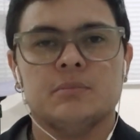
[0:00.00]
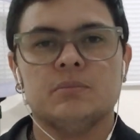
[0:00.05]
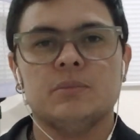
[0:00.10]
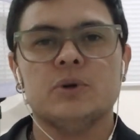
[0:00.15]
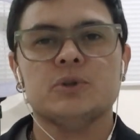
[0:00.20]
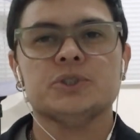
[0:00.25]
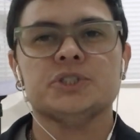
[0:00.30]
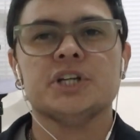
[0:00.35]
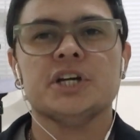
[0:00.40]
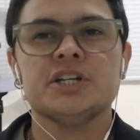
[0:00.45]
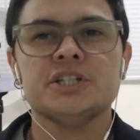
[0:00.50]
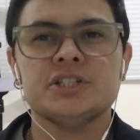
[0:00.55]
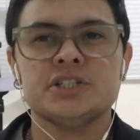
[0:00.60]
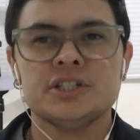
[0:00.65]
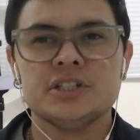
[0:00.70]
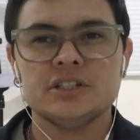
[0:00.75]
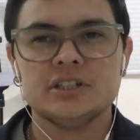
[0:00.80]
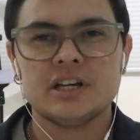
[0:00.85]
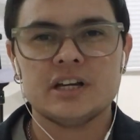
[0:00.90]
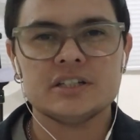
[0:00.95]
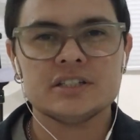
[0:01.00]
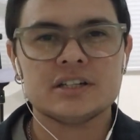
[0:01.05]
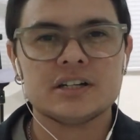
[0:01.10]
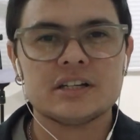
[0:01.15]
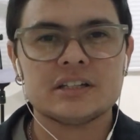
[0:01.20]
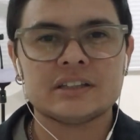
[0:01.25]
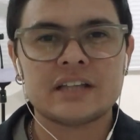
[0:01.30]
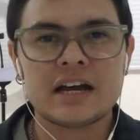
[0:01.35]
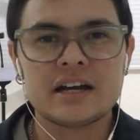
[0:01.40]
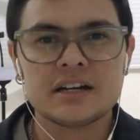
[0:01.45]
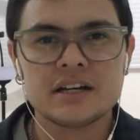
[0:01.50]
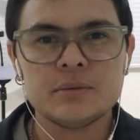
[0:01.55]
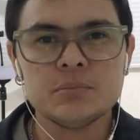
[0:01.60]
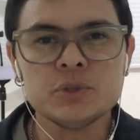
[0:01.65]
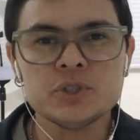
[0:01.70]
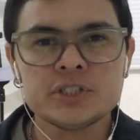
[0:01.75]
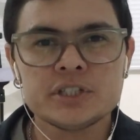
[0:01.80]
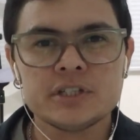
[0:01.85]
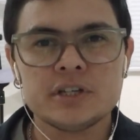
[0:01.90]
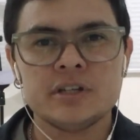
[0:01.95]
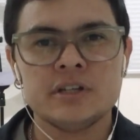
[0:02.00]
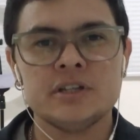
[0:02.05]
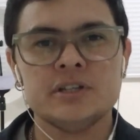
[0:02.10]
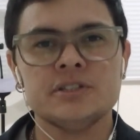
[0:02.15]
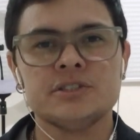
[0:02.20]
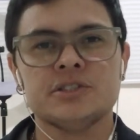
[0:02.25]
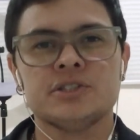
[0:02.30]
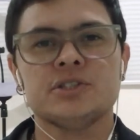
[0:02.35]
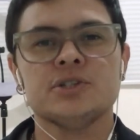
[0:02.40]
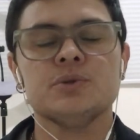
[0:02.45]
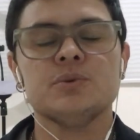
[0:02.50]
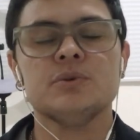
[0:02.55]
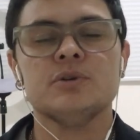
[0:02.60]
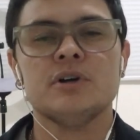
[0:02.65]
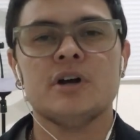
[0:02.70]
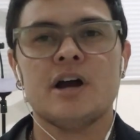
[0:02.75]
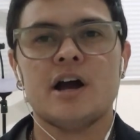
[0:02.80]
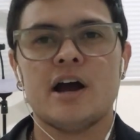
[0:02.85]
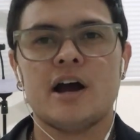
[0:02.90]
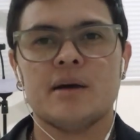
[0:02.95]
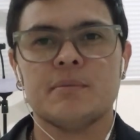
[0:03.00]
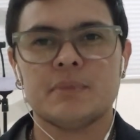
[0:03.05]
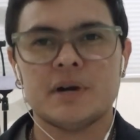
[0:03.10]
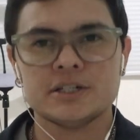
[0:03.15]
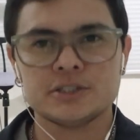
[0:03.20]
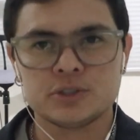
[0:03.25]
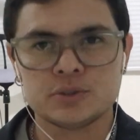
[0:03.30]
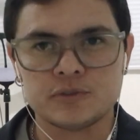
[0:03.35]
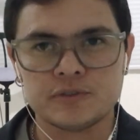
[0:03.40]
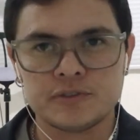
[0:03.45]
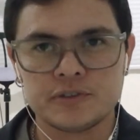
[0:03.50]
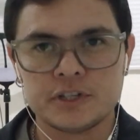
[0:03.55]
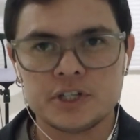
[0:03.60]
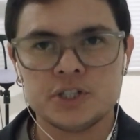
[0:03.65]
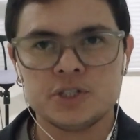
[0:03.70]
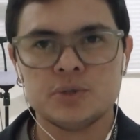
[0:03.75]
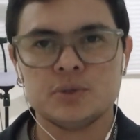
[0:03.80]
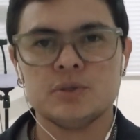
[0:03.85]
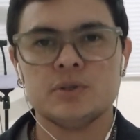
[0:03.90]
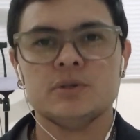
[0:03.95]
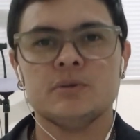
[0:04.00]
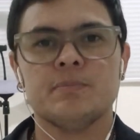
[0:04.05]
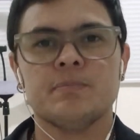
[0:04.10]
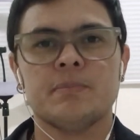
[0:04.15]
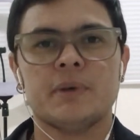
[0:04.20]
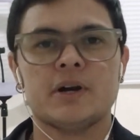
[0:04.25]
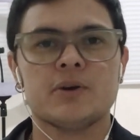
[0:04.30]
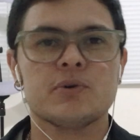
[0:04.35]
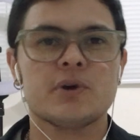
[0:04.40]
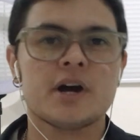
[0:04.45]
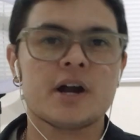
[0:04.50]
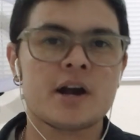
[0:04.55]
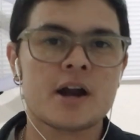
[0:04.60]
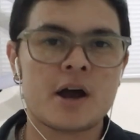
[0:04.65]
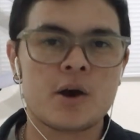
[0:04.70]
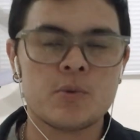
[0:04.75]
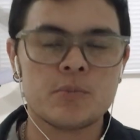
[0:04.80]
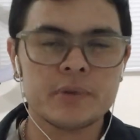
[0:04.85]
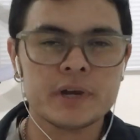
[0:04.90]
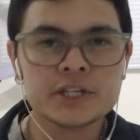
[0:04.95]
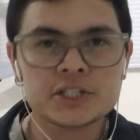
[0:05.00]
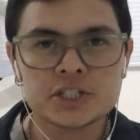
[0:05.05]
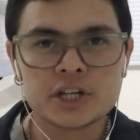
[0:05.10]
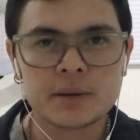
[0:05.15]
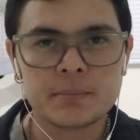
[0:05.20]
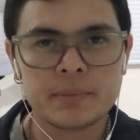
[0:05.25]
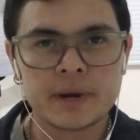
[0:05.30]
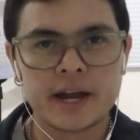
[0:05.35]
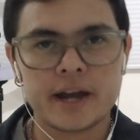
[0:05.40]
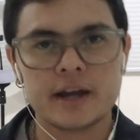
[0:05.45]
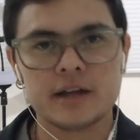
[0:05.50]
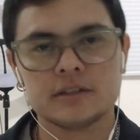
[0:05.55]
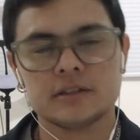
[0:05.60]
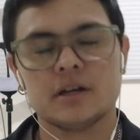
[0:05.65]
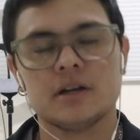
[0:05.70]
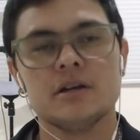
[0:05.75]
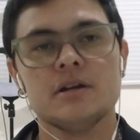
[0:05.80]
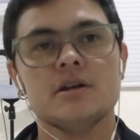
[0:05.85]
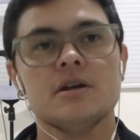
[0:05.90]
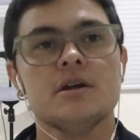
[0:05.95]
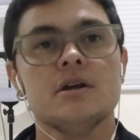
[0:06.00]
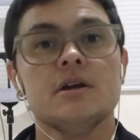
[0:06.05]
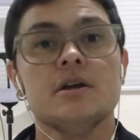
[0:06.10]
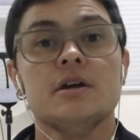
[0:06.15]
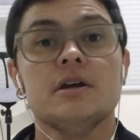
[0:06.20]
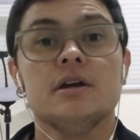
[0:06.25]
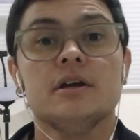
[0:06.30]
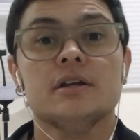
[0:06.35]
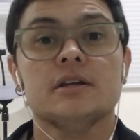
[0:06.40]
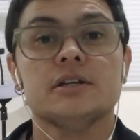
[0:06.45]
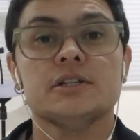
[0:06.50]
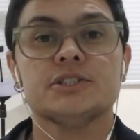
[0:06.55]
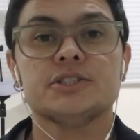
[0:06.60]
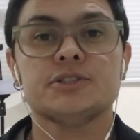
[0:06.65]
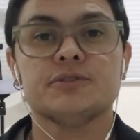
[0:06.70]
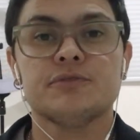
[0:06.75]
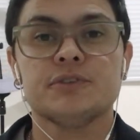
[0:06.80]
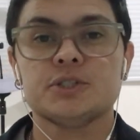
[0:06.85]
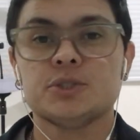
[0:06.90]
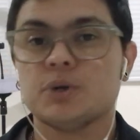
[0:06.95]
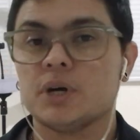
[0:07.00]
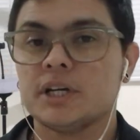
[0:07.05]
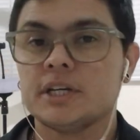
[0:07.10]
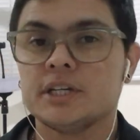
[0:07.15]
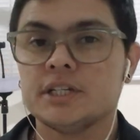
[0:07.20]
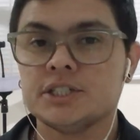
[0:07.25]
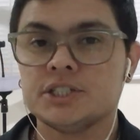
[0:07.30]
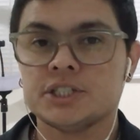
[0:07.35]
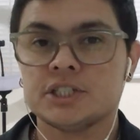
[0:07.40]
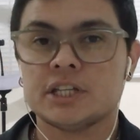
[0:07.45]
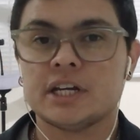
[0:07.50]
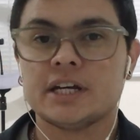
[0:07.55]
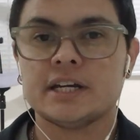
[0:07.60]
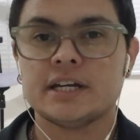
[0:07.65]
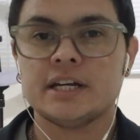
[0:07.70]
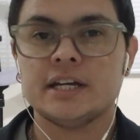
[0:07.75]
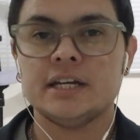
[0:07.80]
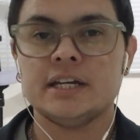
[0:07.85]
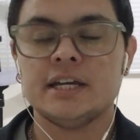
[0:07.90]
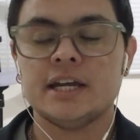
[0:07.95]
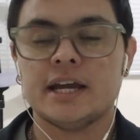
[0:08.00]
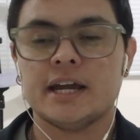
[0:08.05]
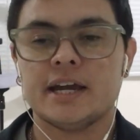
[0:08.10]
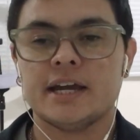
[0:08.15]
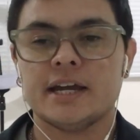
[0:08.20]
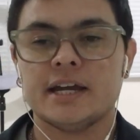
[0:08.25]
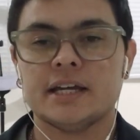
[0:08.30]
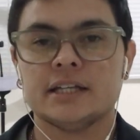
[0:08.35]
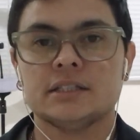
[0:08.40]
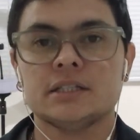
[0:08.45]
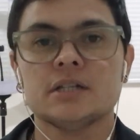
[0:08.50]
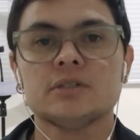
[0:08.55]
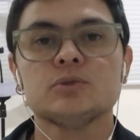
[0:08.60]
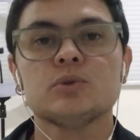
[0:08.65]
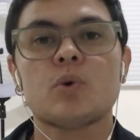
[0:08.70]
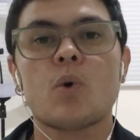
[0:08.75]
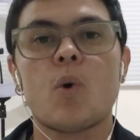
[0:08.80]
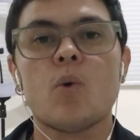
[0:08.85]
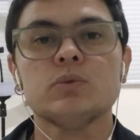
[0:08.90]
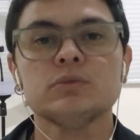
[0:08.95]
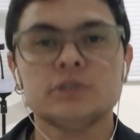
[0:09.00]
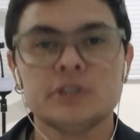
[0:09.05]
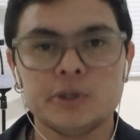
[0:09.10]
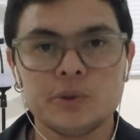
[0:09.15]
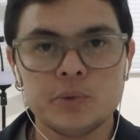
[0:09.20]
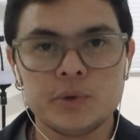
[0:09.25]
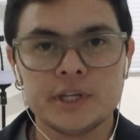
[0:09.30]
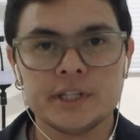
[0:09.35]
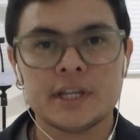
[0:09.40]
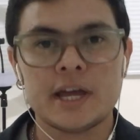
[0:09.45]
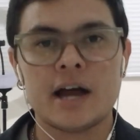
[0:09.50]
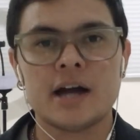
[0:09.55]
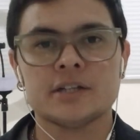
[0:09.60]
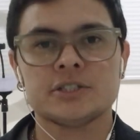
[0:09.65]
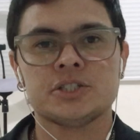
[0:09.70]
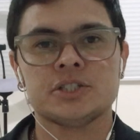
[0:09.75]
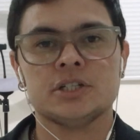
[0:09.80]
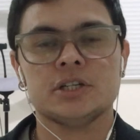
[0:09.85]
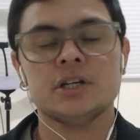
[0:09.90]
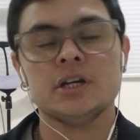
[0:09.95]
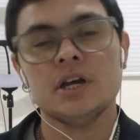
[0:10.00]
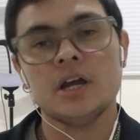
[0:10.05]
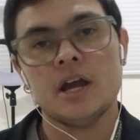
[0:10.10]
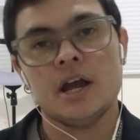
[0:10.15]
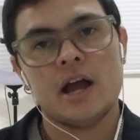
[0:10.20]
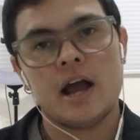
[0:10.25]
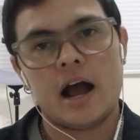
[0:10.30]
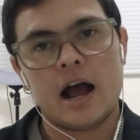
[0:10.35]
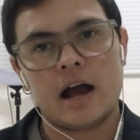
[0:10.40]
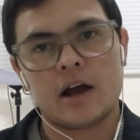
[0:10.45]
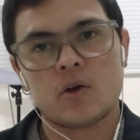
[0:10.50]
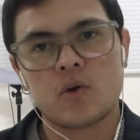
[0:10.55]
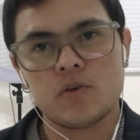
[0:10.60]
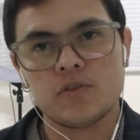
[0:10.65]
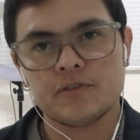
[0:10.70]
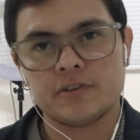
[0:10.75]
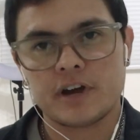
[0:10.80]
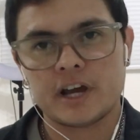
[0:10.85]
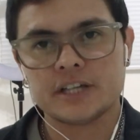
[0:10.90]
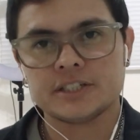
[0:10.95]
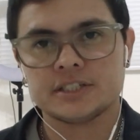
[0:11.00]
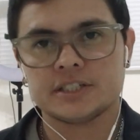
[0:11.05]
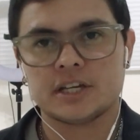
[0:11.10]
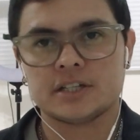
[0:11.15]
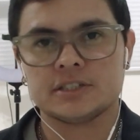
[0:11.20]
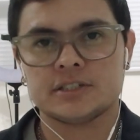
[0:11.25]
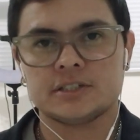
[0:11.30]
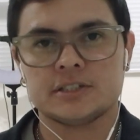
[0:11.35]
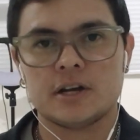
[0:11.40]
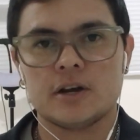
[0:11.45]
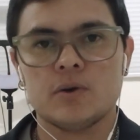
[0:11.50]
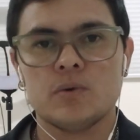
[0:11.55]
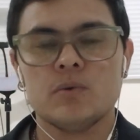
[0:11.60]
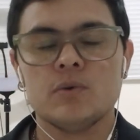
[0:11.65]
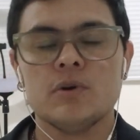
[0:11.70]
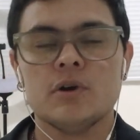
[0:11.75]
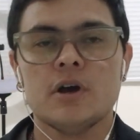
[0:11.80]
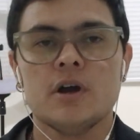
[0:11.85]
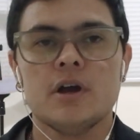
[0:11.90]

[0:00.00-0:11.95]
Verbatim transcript: Bom, gente, da daremos início a mais um vídeo para o canal Mente Aberta. Nesse vídeo aqui estarei é, dando continuidade à conversação